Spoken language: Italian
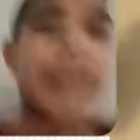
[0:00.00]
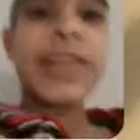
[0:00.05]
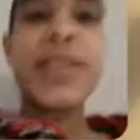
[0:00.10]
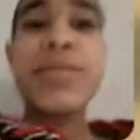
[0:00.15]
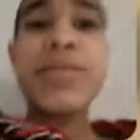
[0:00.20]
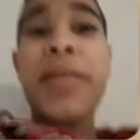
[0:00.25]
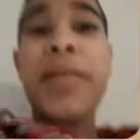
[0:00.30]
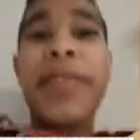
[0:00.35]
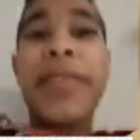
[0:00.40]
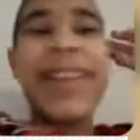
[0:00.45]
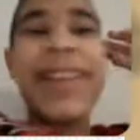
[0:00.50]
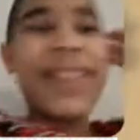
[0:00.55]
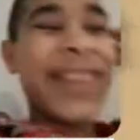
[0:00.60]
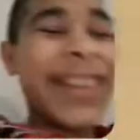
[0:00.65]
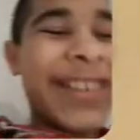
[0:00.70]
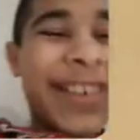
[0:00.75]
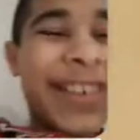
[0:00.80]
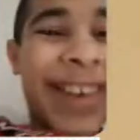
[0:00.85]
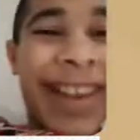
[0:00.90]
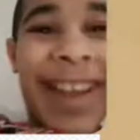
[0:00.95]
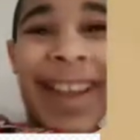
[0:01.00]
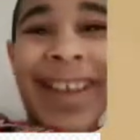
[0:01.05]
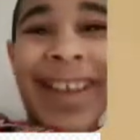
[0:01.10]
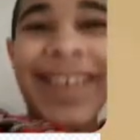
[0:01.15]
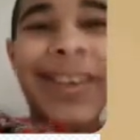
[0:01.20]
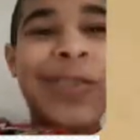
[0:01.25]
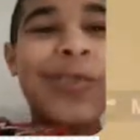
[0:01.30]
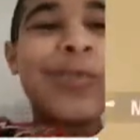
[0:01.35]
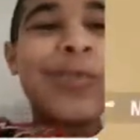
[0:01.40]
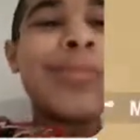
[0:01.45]
Cioè, ma avete visto, raga,
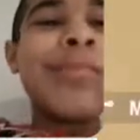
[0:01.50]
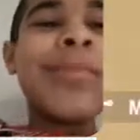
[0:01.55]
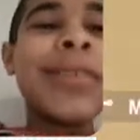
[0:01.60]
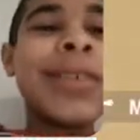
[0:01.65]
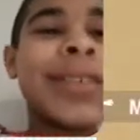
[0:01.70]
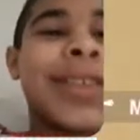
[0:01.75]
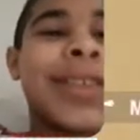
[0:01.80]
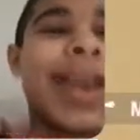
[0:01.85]
che noob?